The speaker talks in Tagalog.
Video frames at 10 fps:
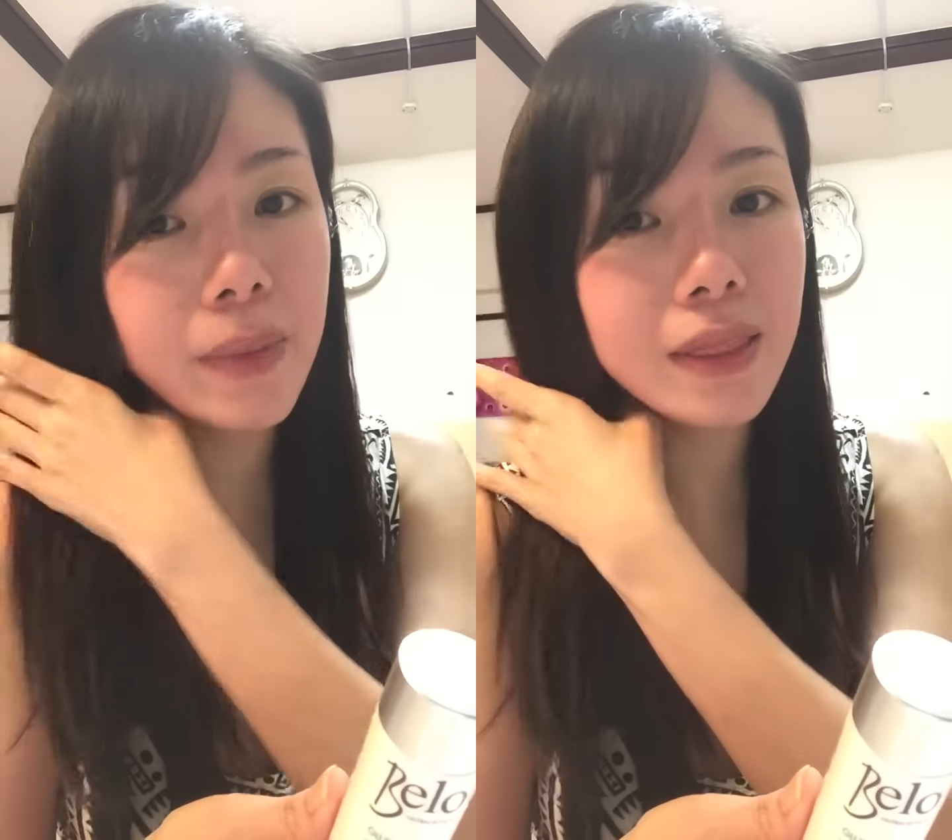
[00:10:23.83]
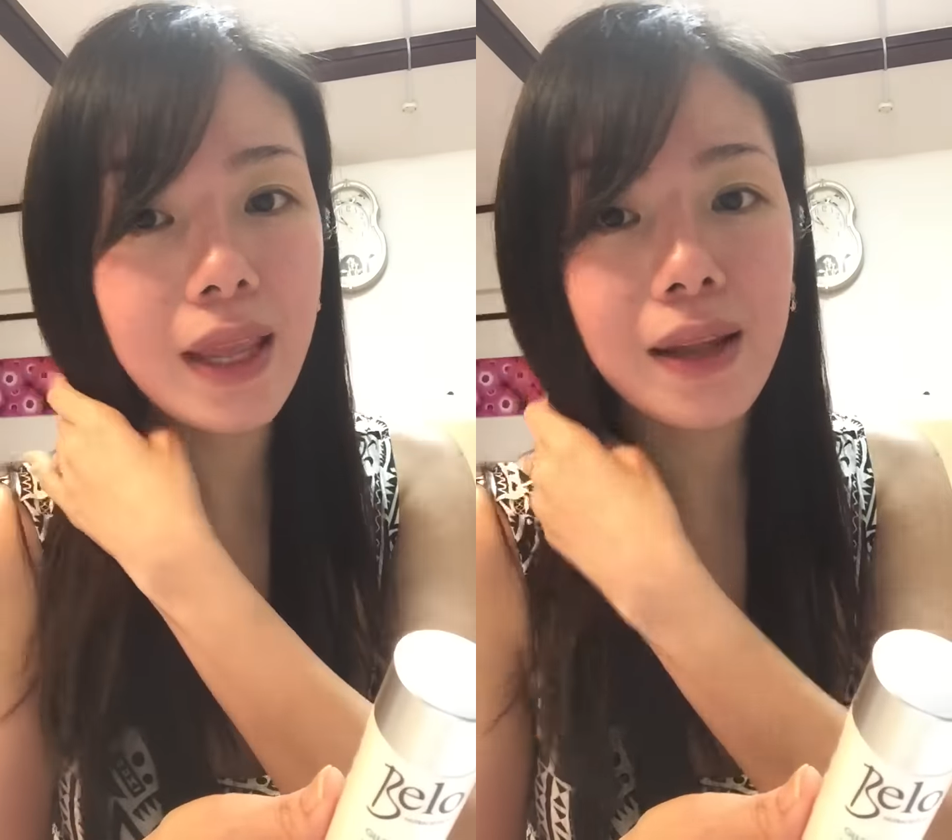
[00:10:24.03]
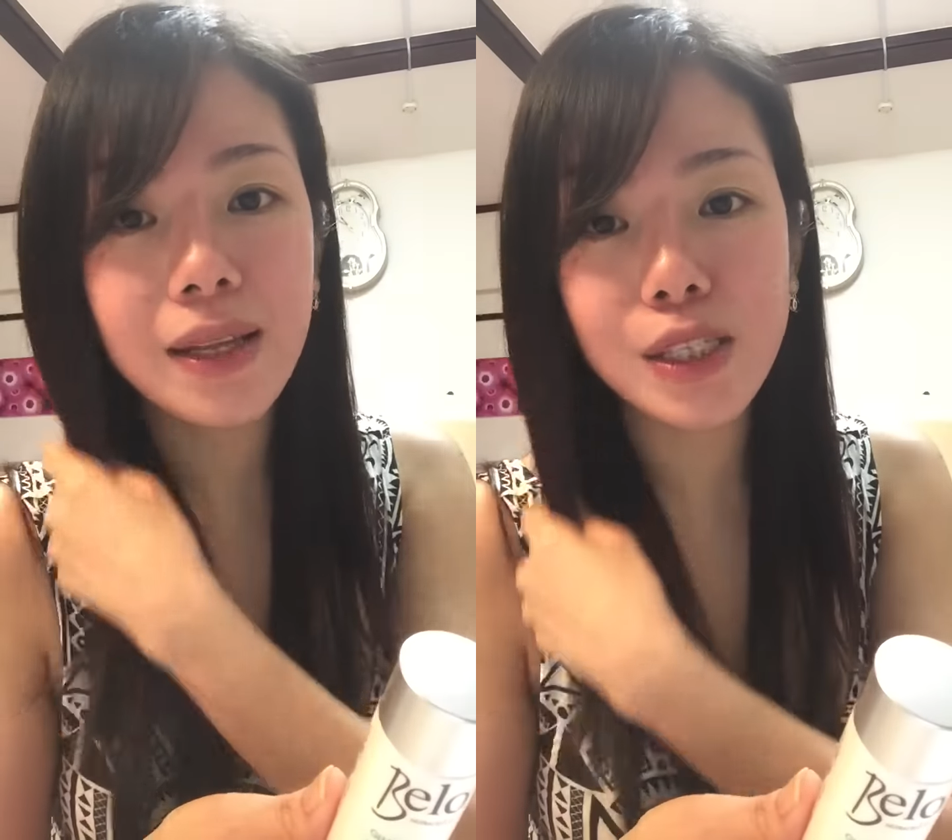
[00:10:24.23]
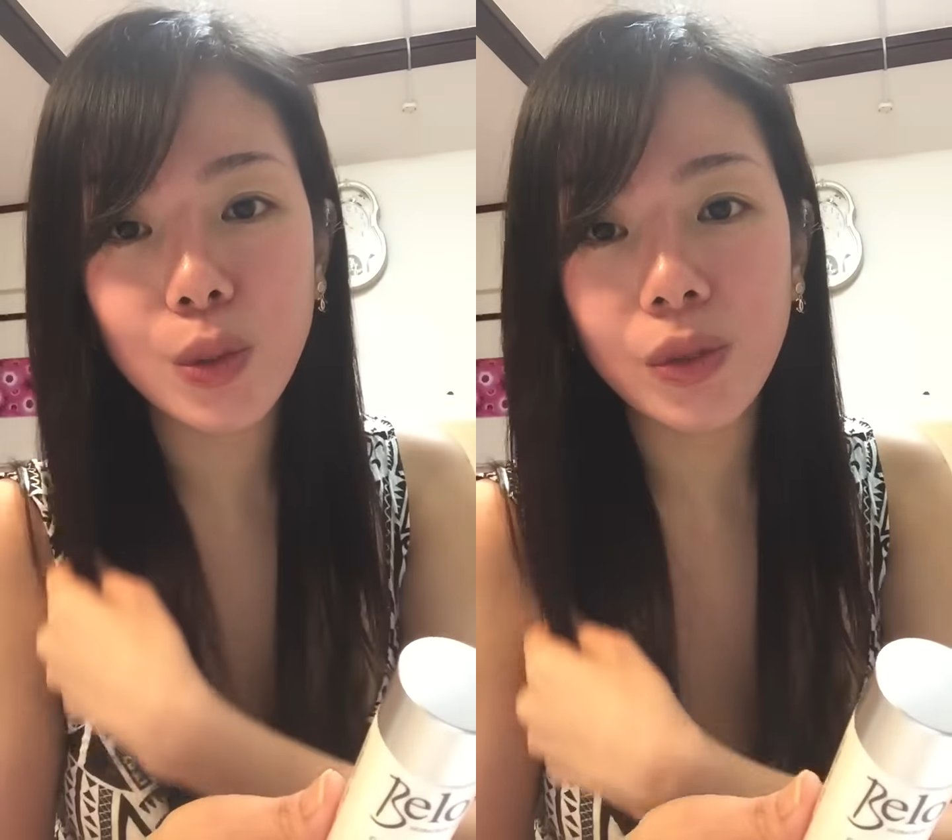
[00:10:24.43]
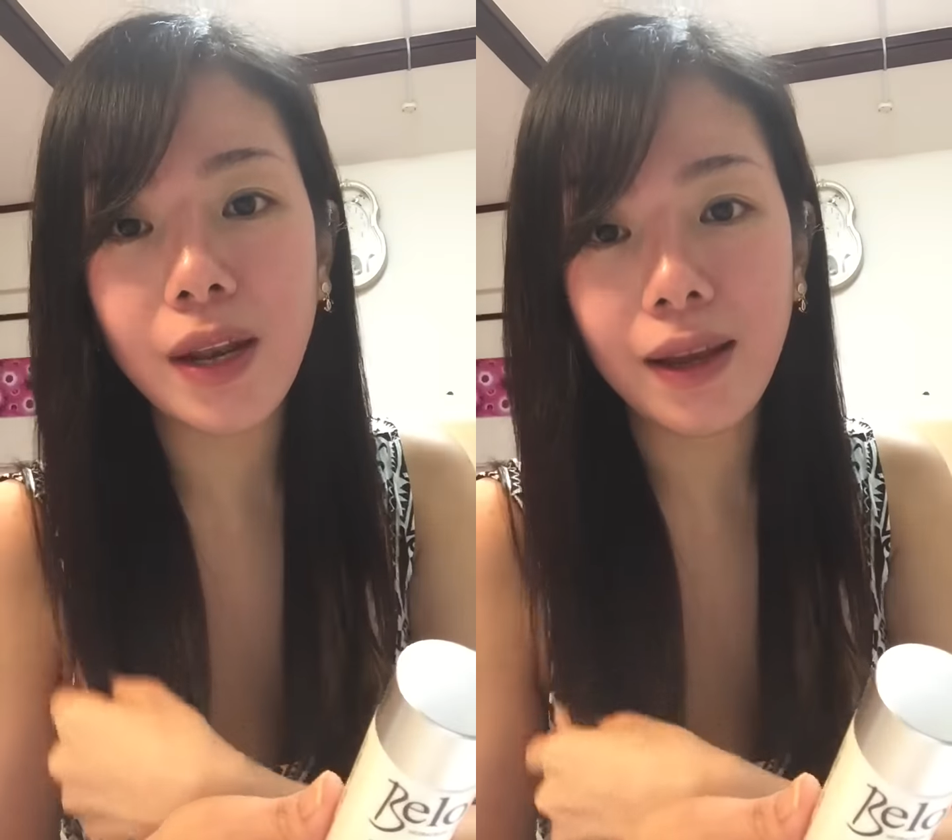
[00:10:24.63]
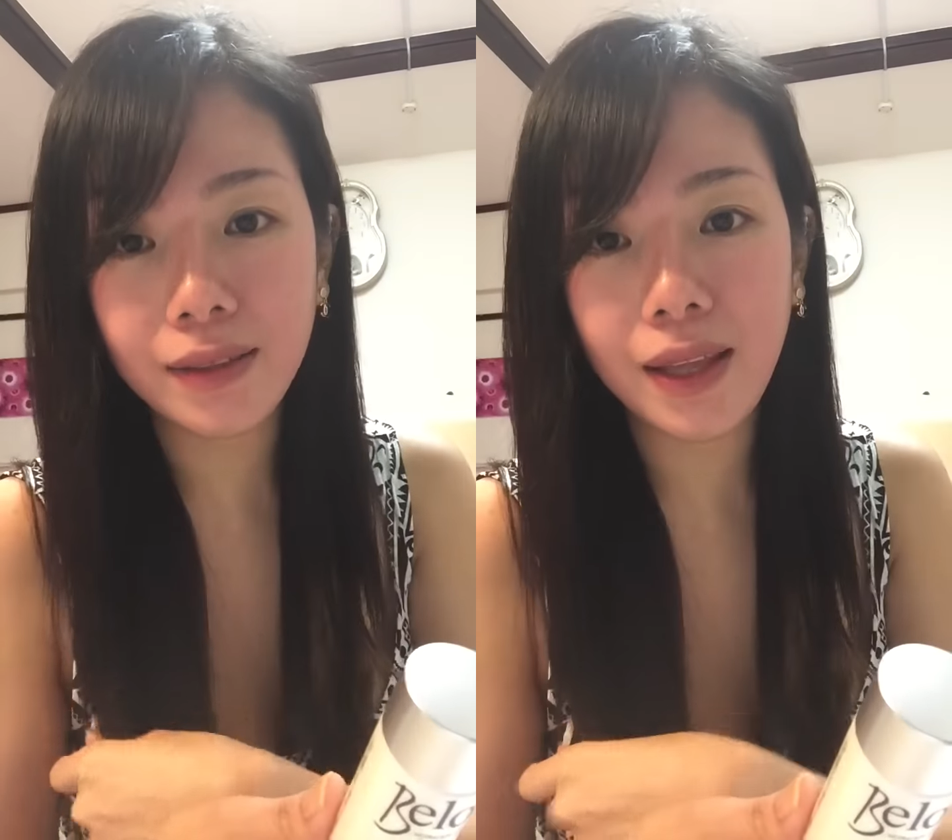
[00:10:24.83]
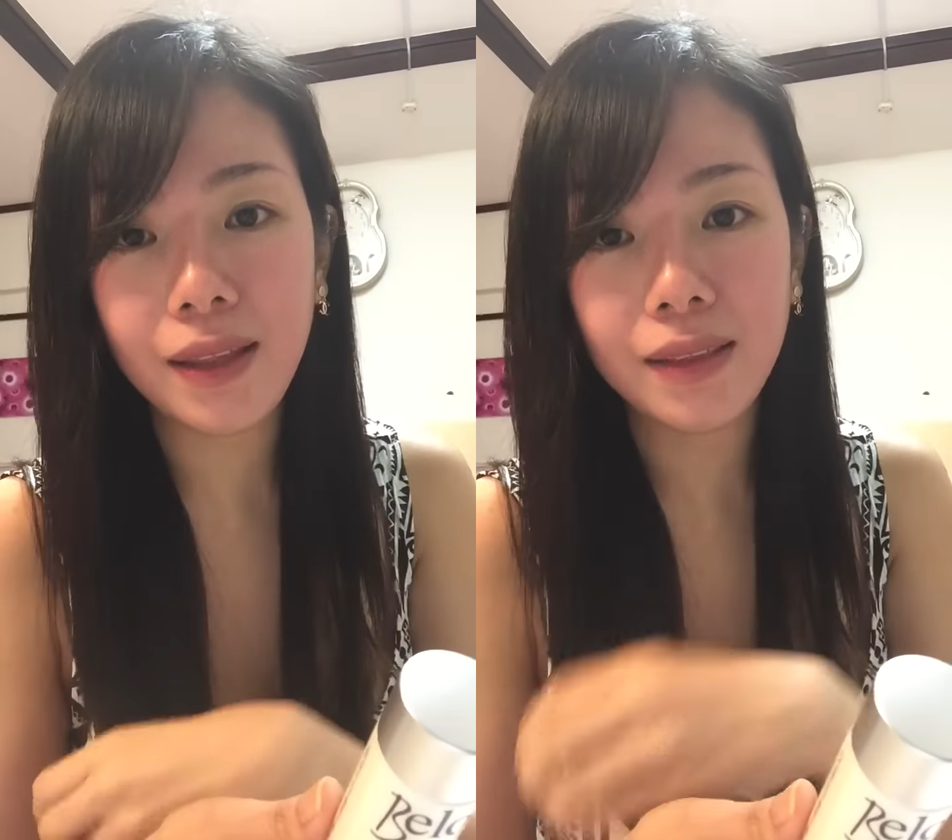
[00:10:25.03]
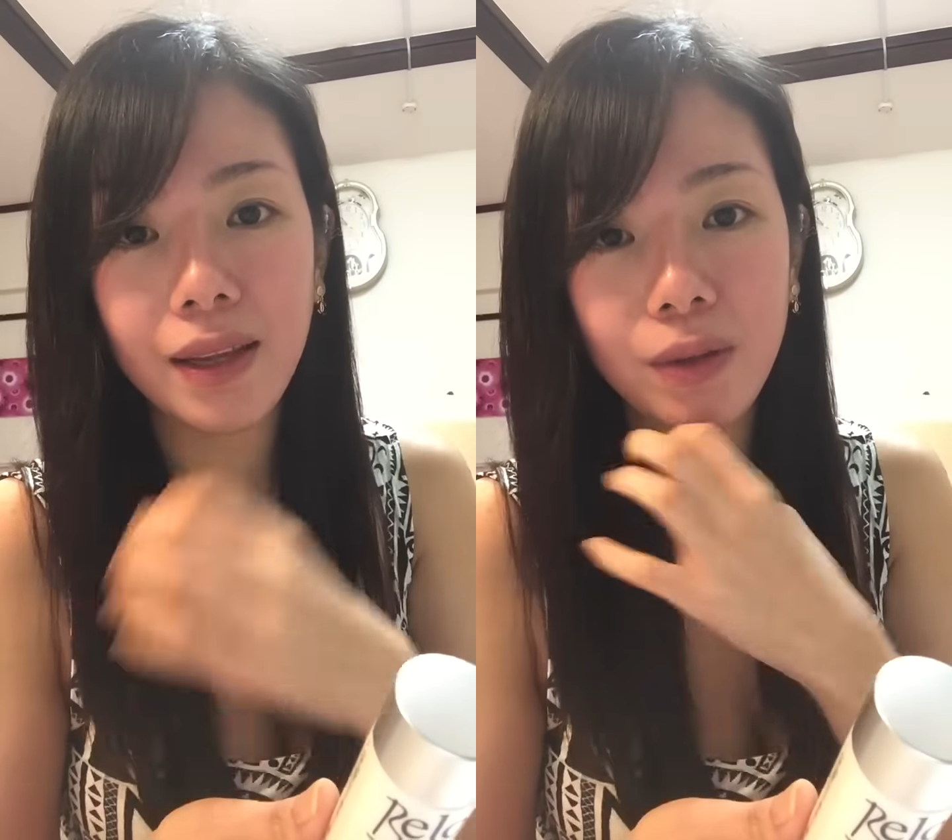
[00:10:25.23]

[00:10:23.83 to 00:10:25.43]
maintenance ko na lang din,